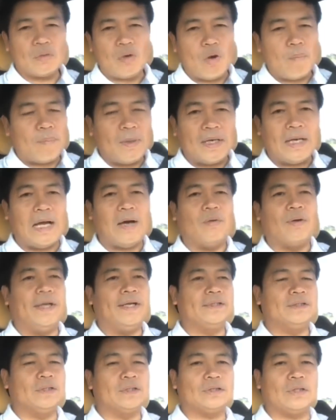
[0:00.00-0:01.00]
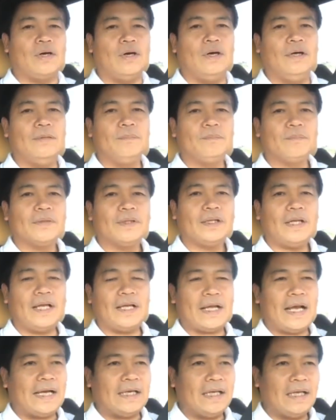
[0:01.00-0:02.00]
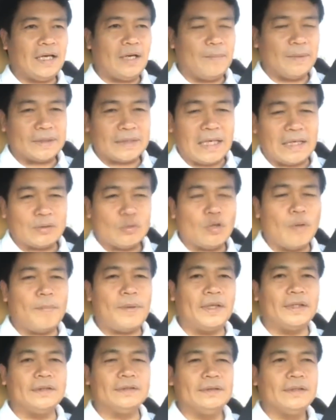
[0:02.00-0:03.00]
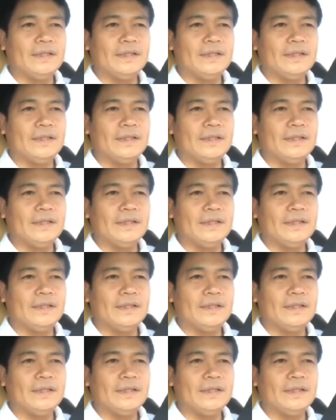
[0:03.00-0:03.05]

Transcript: ก๊กเป็นเหล่าเลยสสในการที่เรามาตั้งตัวเป็น